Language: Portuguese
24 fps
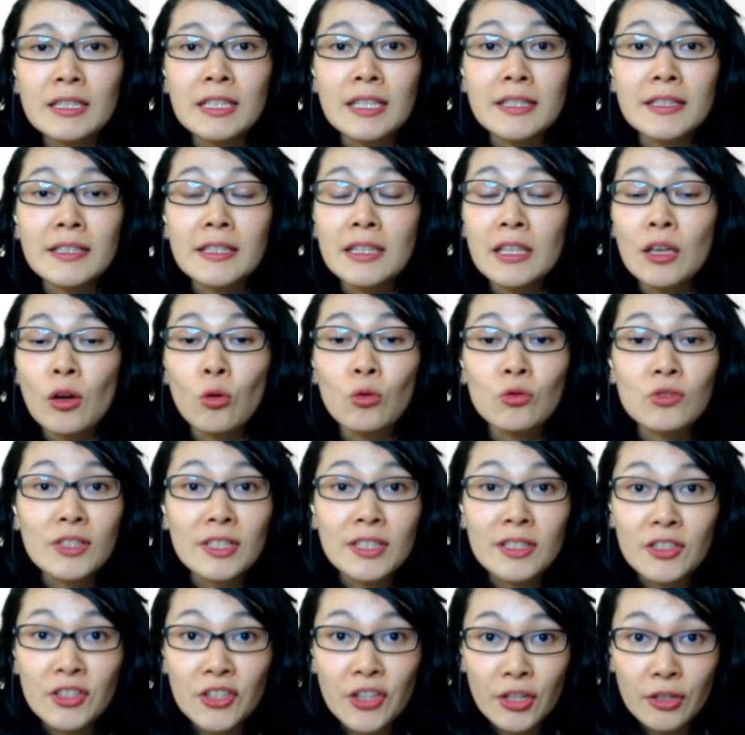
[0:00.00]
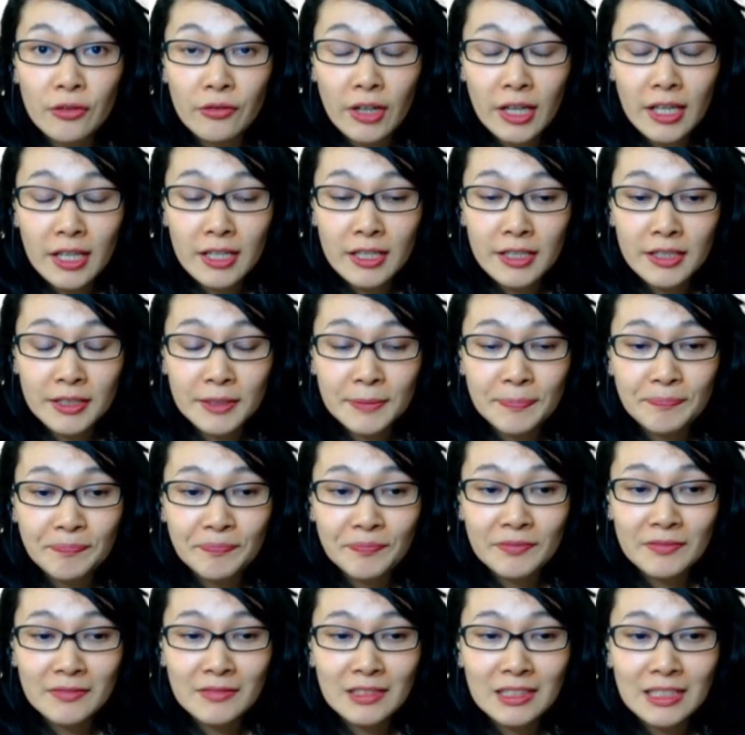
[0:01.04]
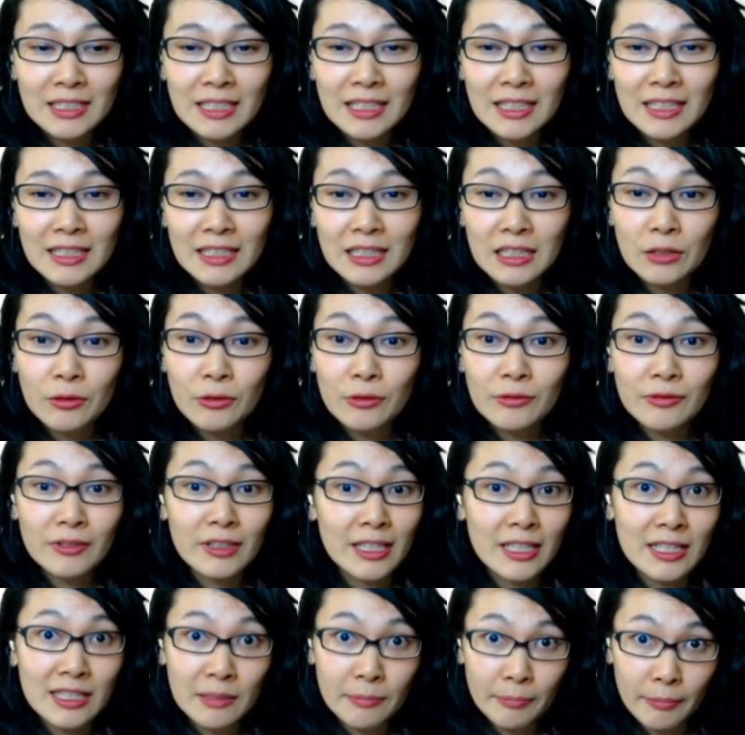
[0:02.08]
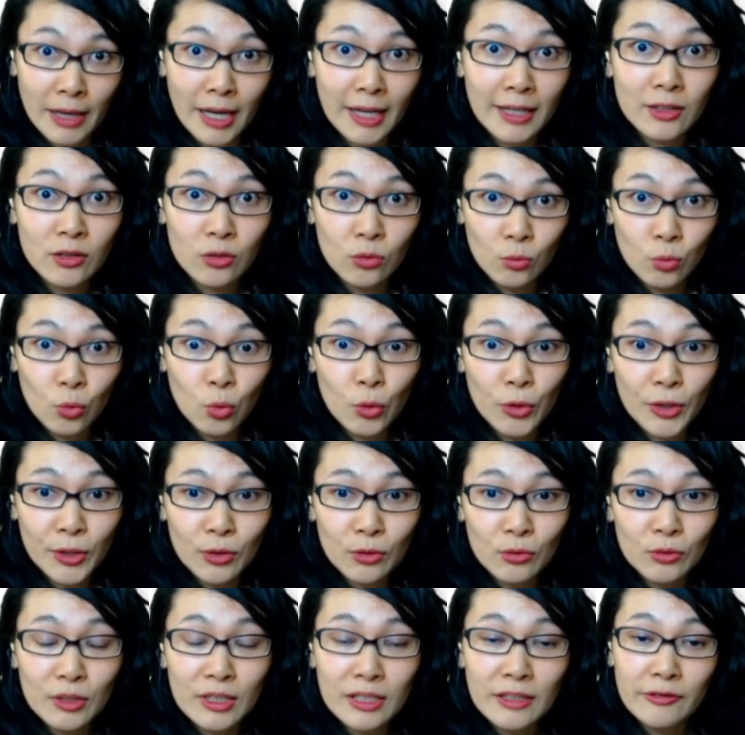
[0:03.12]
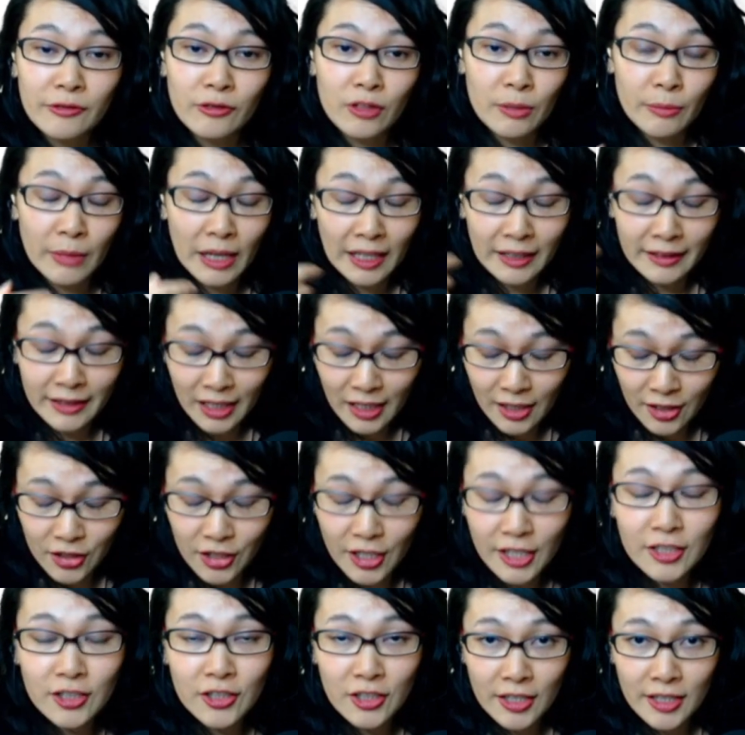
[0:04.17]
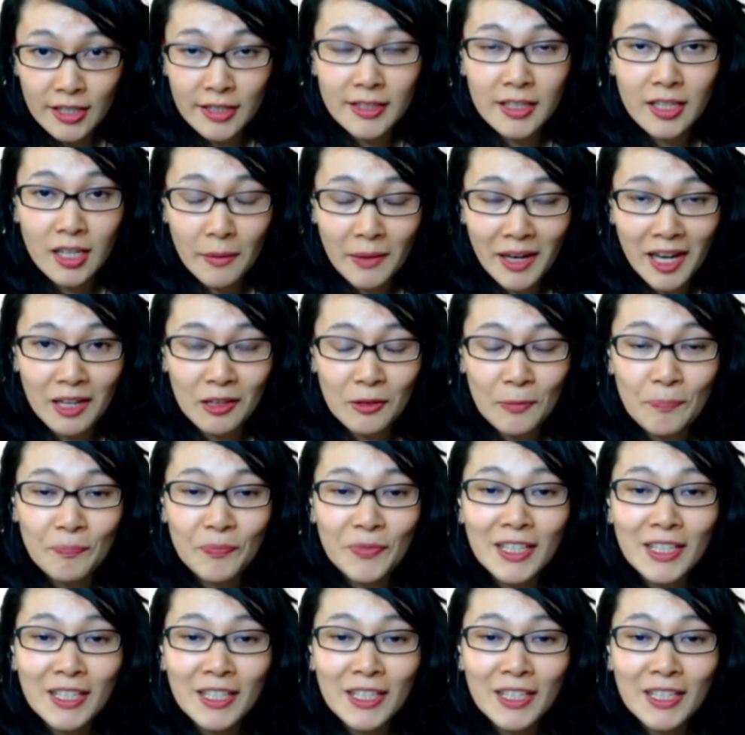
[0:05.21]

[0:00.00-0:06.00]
decidem onde esse dinheiro vai ir. Então, eles impactam muito e foi bem inteligente esse trabalho.